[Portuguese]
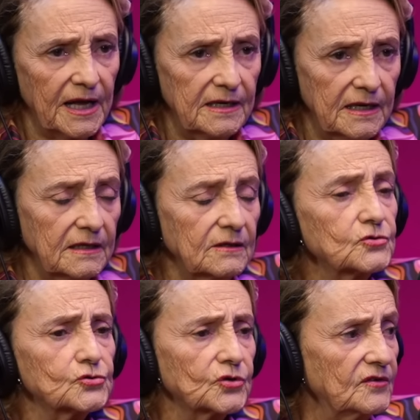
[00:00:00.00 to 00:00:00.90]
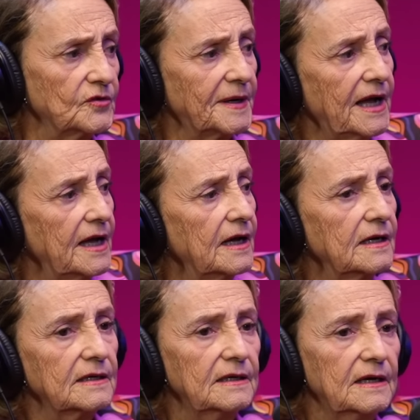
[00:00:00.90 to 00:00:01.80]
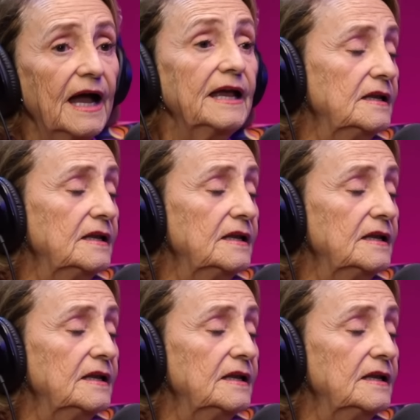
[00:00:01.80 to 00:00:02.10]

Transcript: a Marlene eu costurava para ela. ela. Era ótimo.